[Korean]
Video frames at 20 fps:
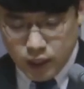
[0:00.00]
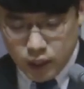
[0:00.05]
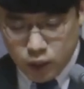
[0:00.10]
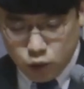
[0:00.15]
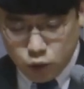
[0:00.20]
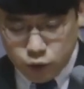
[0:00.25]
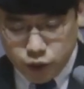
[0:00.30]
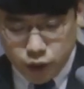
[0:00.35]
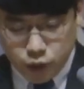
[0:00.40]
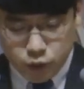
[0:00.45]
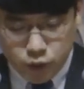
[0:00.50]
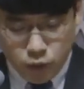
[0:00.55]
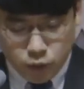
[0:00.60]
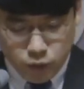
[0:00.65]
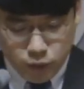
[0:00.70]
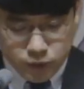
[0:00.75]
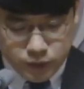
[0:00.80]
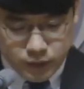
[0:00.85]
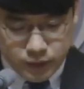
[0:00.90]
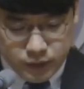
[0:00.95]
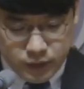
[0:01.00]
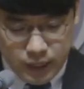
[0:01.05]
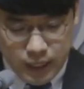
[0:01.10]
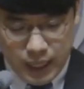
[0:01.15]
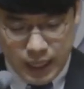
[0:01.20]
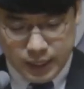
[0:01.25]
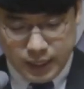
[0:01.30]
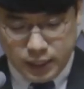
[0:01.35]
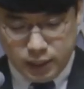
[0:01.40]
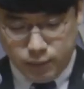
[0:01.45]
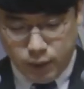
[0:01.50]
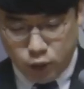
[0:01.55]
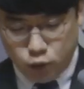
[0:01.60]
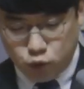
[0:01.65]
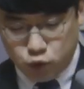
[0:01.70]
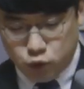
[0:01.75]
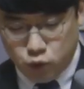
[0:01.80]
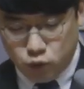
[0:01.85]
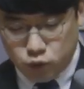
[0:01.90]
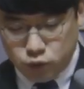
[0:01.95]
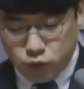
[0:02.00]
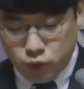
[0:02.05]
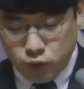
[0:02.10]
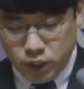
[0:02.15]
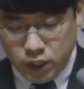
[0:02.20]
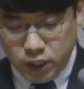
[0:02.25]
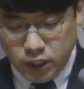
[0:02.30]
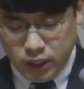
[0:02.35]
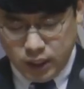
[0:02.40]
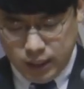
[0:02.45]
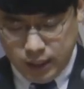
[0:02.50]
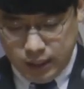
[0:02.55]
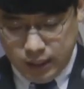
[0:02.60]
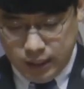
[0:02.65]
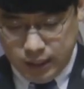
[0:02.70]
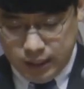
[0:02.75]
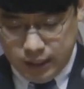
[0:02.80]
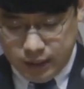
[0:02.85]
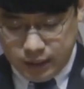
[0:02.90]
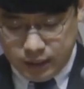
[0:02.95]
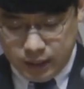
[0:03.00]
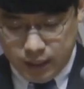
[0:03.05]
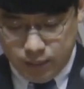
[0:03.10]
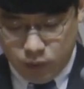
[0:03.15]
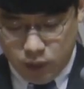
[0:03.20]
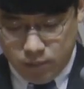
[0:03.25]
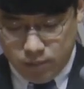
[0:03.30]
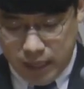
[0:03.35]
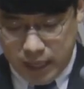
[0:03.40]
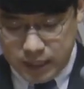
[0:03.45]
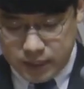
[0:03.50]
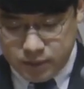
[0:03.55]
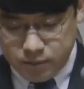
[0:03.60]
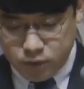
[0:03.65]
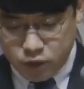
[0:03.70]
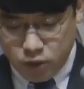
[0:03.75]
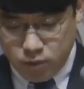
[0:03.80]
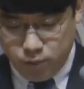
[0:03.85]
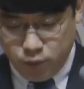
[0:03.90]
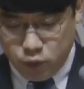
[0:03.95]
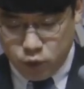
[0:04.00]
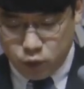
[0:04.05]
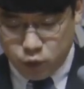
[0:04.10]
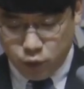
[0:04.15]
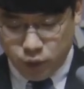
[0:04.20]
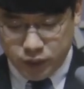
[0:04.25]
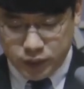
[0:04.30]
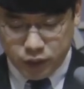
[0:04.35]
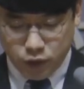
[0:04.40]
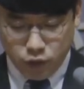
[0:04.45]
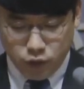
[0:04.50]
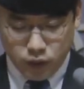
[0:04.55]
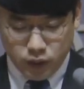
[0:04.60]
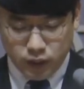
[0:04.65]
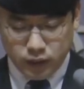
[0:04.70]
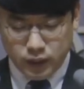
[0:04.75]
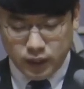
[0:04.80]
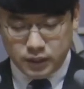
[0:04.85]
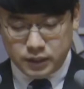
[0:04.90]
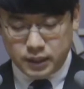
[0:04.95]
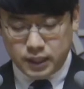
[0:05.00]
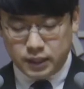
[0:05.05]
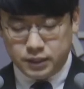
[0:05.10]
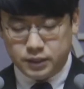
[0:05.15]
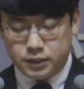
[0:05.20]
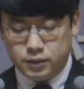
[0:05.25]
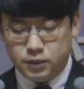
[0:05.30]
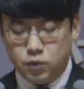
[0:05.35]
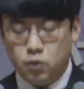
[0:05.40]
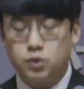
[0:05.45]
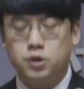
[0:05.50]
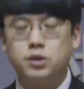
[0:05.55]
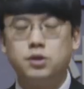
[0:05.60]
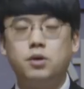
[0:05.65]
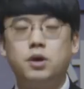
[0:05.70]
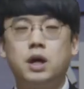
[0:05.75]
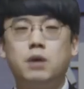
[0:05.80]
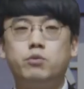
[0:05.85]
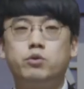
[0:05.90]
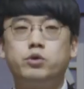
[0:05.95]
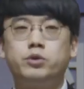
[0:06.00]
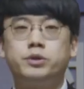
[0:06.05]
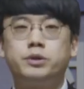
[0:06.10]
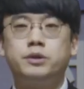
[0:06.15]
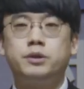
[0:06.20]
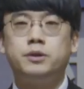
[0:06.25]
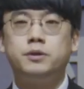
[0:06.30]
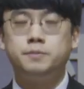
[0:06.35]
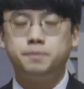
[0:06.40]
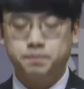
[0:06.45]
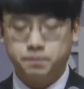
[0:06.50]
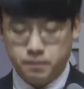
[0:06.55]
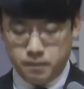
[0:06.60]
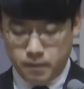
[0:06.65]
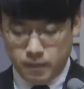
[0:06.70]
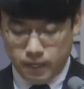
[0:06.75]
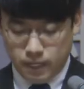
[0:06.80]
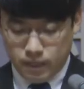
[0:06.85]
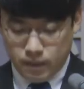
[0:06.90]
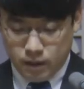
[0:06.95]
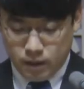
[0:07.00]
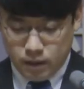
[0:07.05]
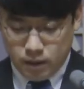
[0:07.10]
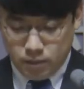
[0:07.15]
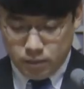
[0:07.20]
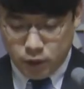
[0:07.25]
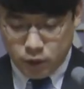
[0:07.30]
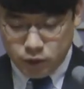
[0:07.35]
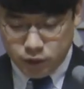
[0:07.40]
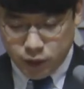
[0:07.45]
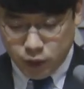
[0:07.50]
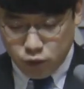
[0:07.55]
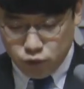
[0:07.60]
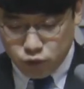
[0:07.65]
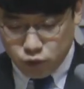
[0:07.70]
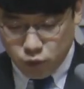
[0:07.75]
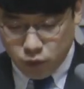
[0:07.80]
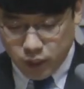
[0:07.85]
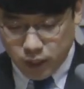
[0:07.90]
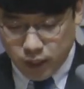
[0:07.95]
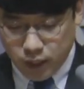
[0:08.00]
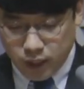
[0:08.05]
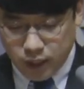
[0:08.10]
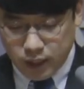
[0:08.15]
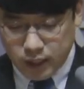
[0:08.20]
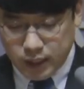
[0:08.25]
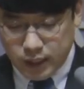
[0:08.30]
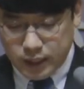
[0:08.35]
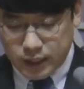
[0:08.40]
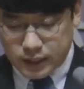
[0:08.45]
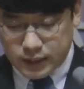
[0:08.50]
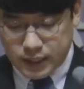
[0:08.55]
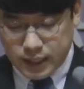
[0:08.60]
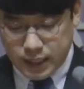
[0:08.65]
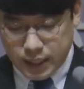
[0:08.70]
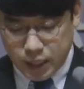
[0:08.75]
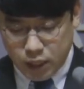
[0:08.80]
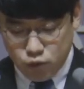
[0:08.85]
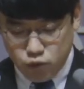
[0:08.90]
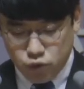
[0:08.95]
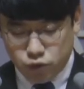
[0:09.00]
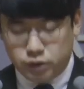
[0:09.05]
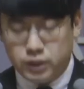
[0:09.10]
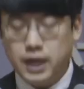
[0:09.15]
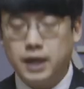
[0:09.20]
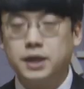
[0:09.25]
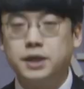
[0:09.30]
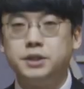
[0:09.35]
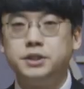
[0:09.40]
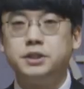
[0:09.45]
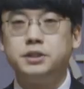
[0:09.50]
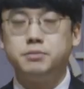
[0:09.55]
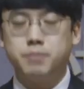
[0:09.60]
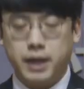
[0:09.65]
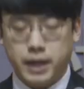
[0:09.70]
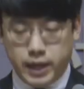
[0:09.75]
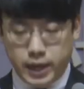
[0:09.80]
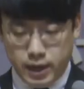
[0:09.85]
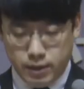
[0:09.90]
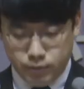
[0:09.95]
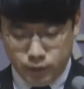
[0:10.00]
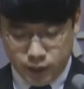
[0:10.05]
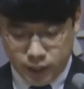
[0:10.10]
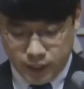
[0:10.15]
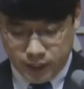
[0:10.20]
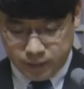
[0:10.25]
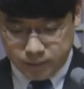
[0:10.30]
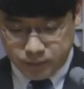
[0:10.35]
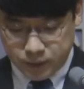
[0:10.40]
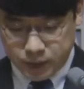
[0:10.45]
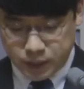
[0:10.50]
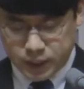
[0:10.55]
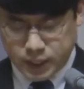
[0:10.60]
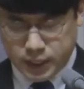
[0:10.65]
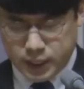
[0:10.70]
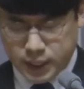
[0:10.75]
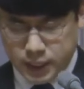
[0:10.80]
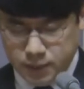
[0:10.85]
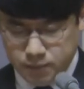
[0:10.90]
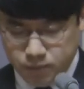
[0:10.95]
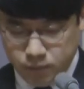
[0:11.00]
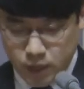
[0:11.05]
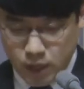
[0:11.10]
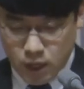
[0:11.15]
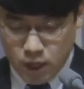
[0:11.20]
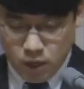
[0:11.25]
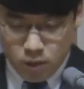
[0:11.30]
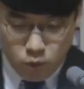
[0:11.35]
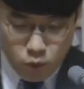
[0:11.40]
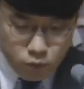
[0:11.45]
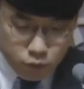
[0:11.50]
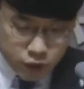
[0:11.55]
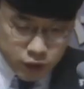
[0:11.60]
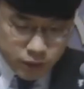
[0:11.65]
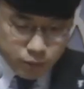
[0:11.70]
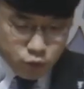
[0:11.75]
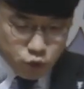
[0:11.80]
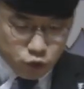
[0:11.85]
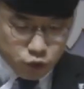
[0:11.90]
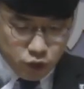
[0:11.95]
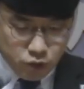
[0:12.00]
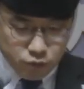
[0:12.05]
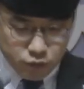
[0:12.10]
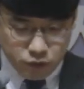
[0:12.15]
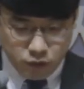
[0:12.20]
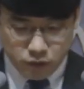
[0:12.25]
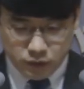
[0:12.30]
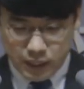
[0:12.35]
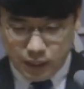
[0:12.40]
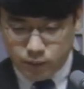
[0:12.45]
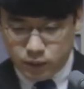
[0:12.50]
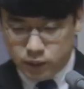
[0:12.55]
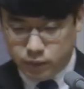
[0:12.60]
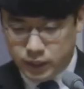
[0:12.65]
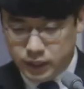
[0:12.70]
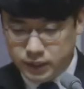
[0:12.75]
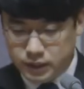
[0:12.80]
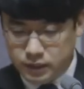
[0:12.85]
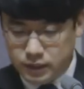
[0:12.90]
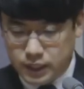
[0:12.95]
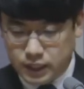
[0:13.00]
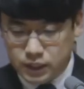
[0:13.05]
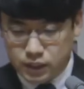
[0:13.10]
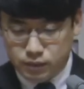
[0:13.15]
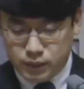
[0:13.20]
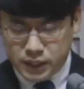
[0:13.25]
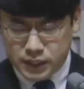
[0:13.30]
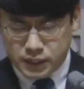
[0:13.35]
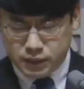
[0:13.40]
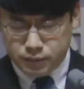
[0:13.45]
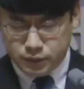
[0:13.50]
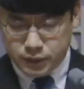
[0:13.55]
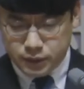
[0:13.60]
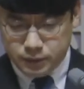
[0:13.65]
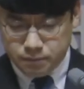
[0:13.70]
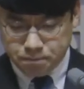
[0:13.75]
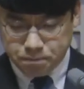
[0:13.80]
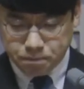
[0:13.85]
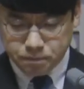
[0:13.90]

둘째로 성도는 하나님의 구속 운동이 참된 말씀 선포를 통해 전개된다는 사실을 꼭 기억함으로써 별들의 운동에 사랑의 후원을 아끼지 말아야 합니다. 이 시간에 본문 16절부터 31절까지의 말씀을